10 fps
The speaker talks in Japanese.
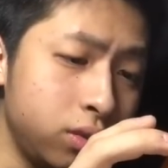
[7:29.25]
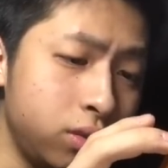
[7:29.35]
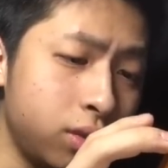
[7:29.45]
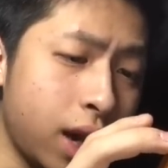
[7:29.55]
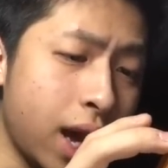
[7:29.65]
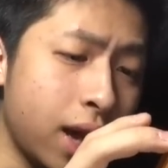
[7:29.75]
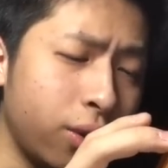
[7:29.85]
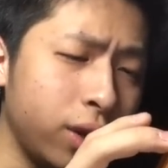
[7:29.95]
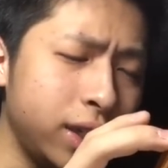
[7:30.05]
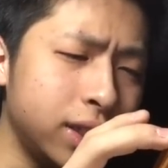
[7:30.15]
う
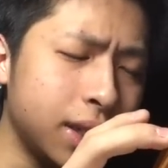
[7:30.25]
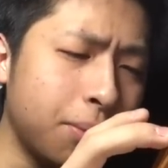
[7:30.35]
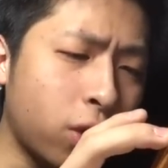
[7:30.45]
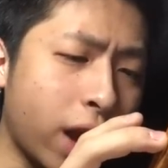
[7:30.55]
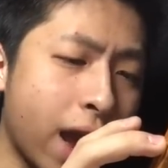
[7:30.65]
わーロイでもこ